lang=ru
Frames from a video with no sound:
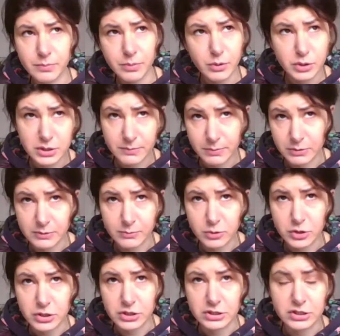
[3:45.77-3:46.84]
просто
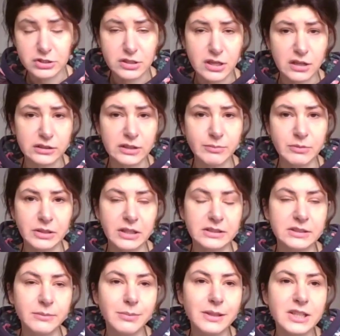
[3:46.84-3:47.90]
потому что, не знаю, она мне
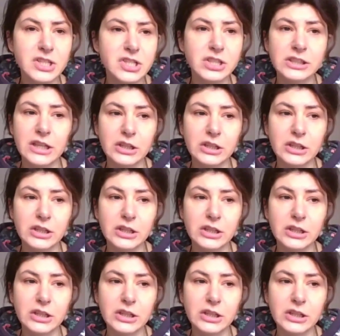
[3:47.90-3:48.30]
как-то ближе,